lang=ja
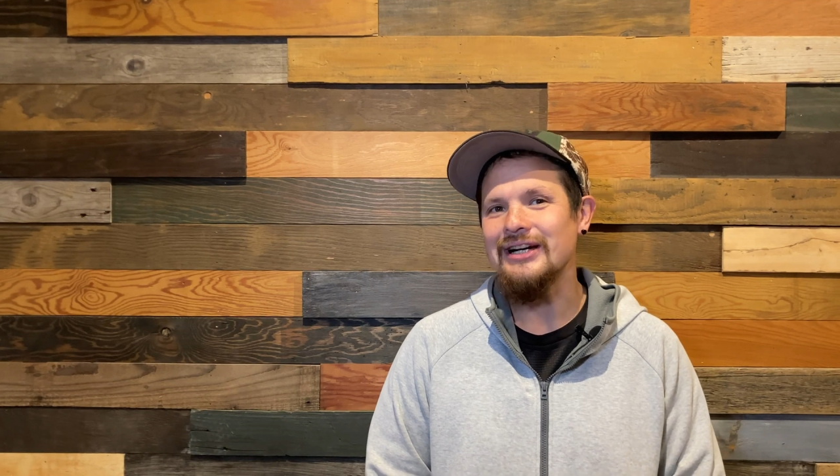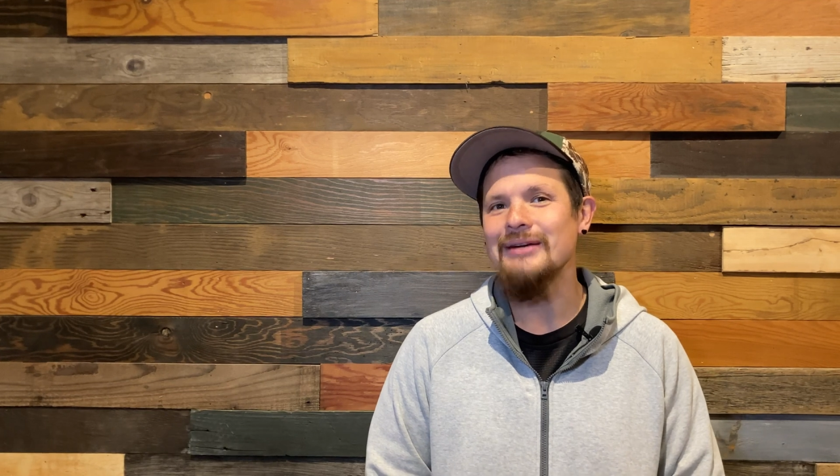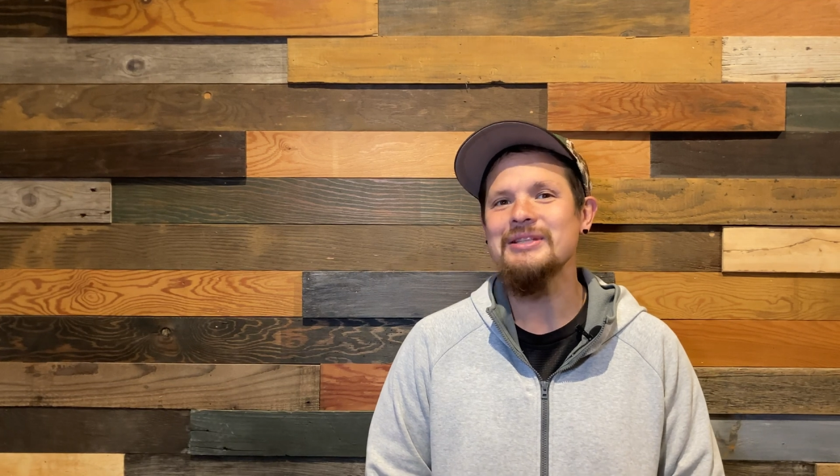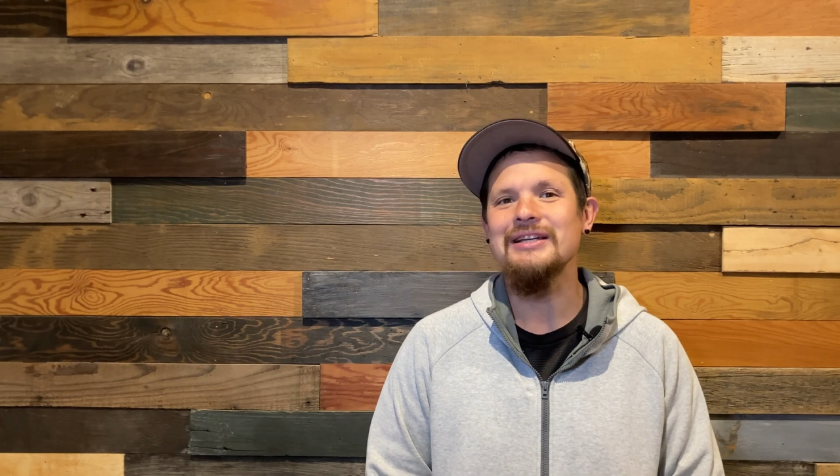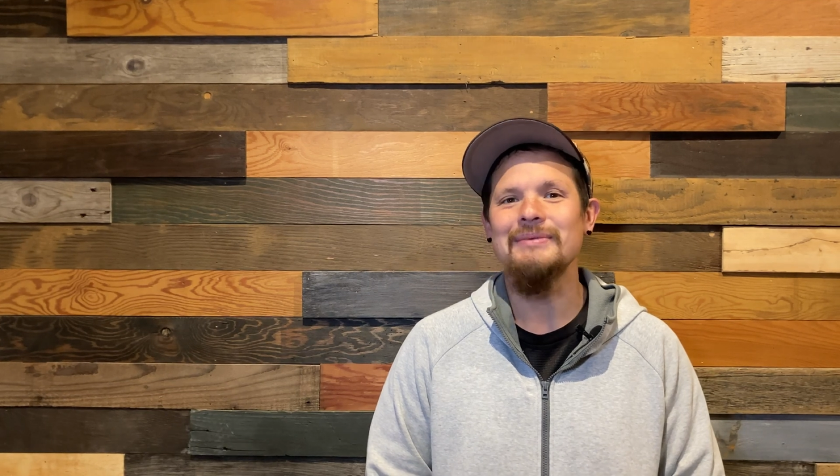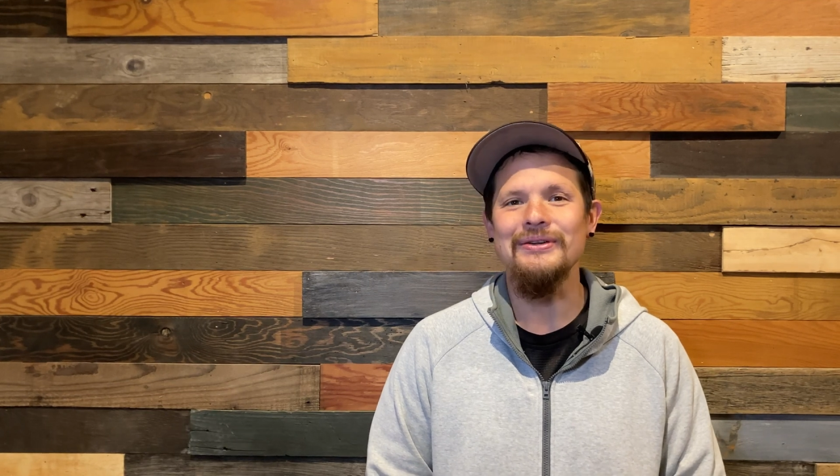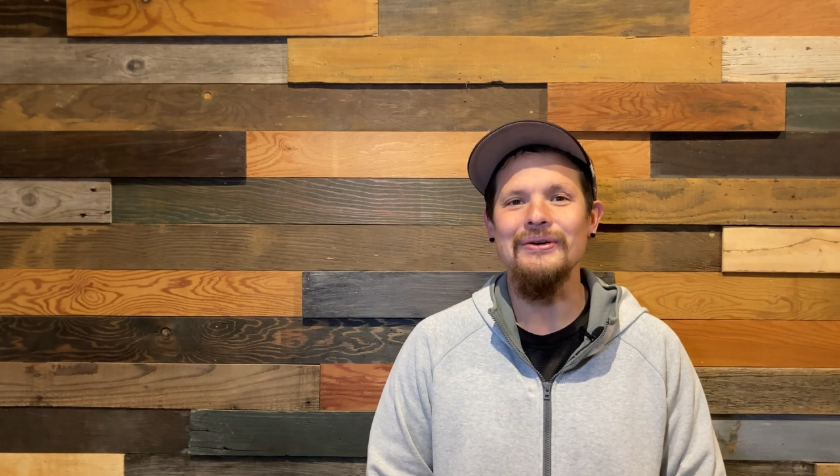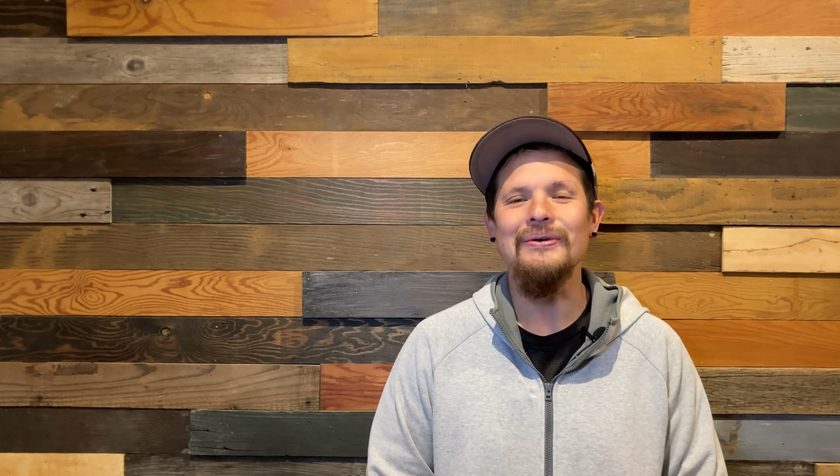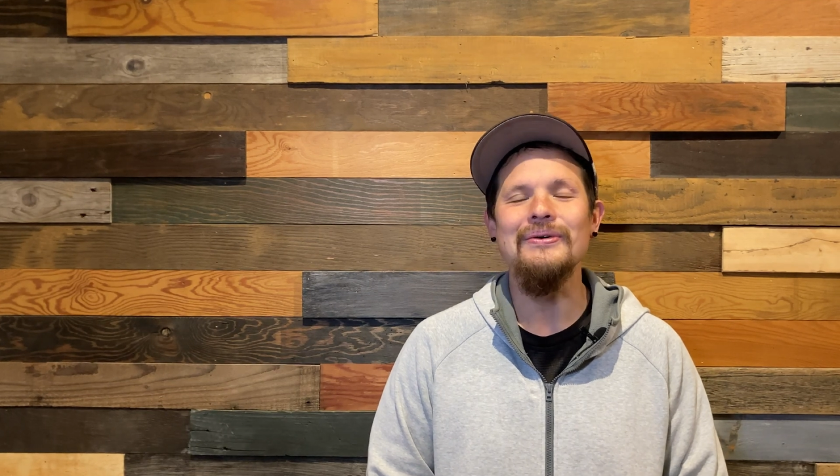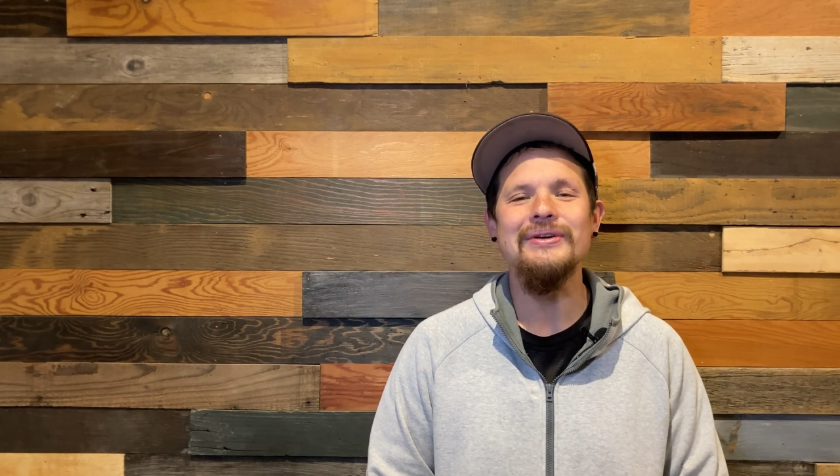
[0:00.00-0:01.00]
神様
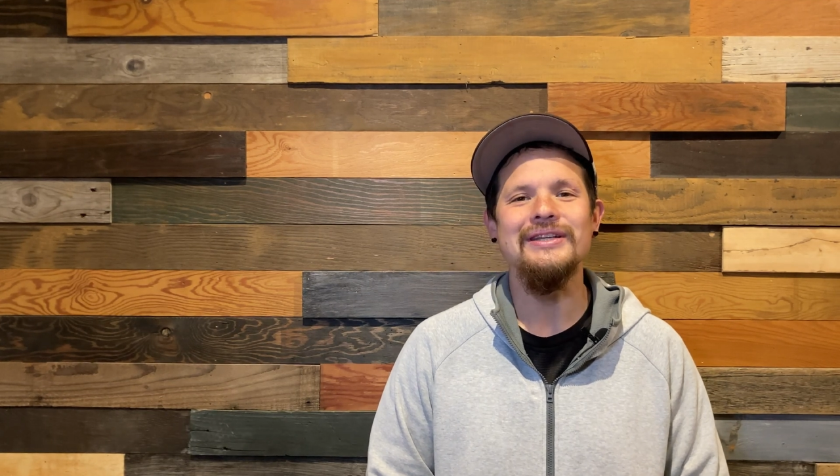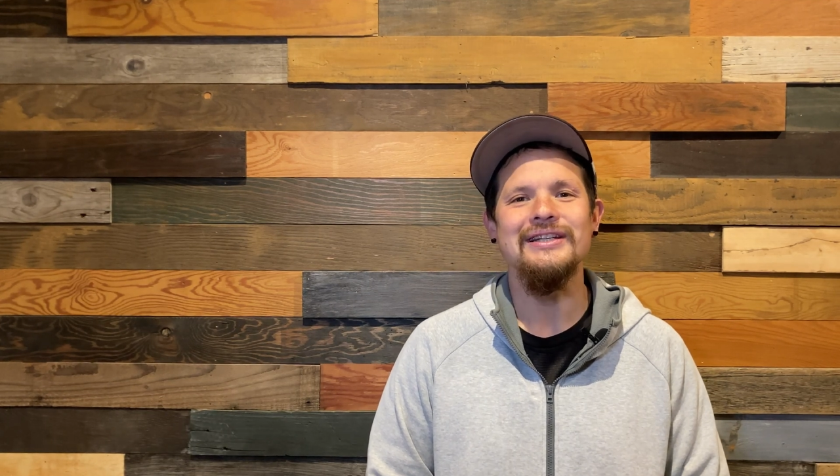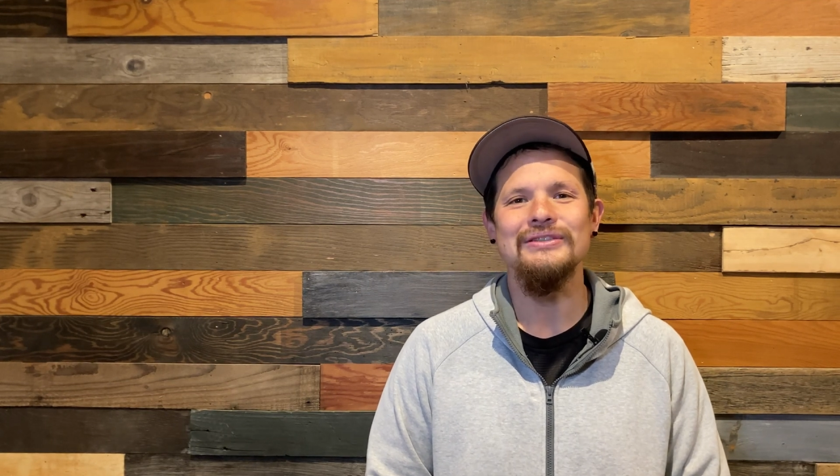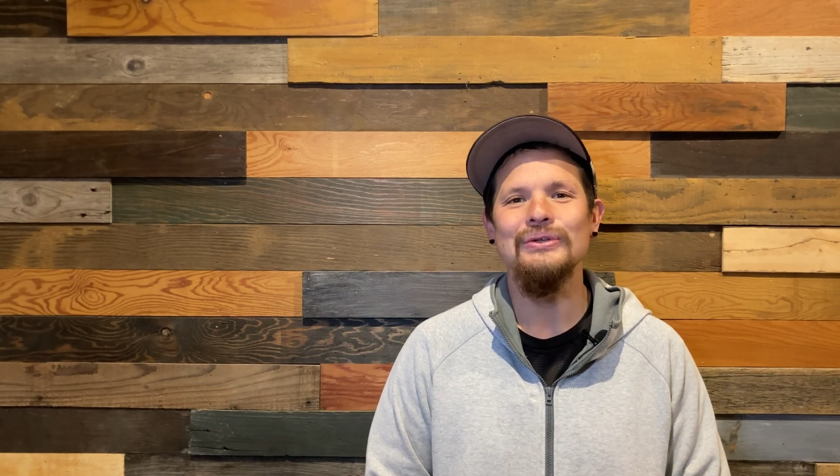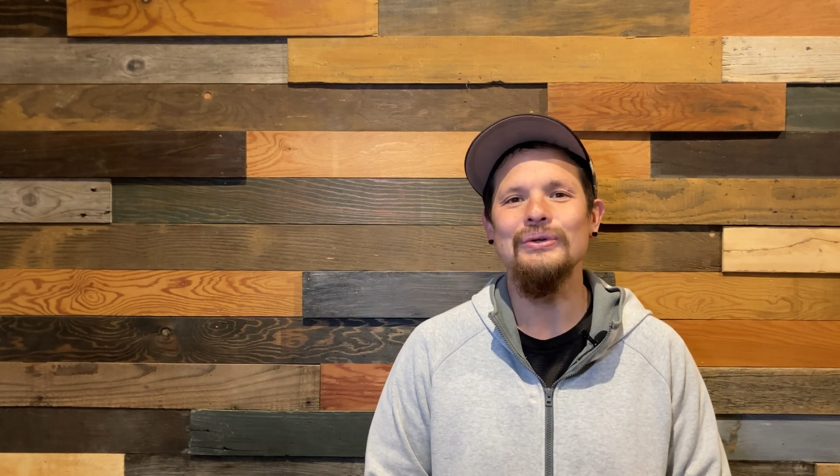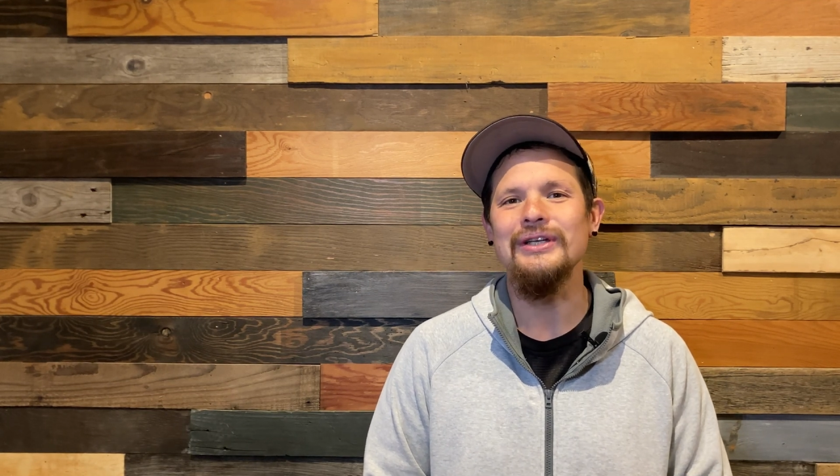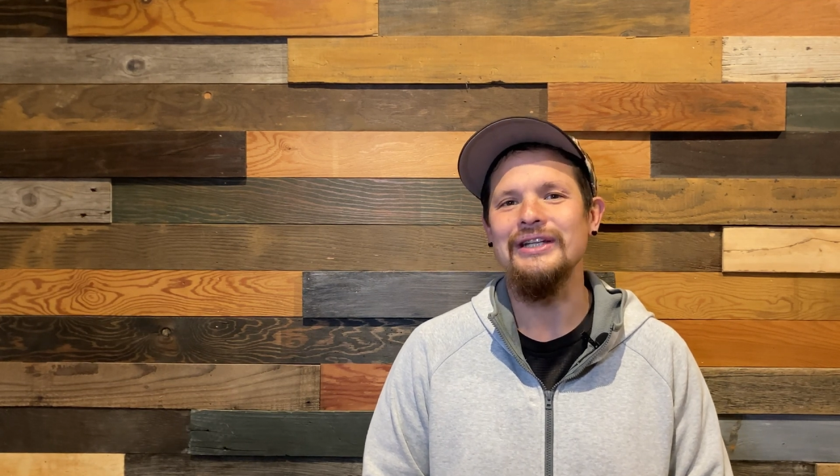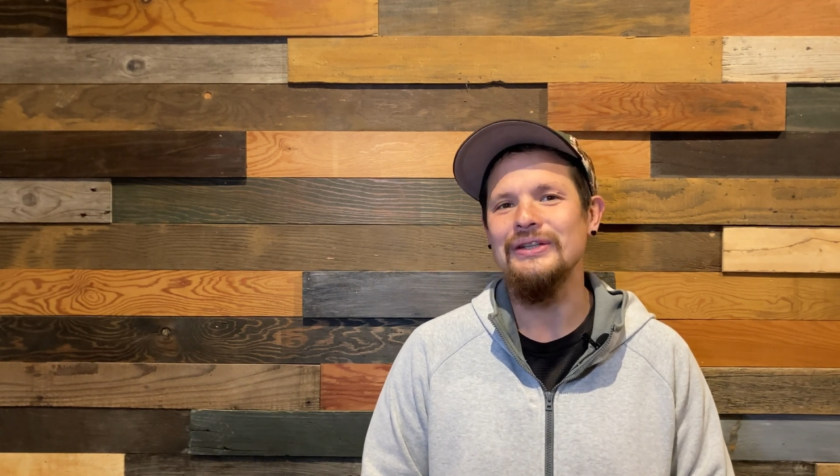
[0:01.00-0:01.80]
の大きなストーリー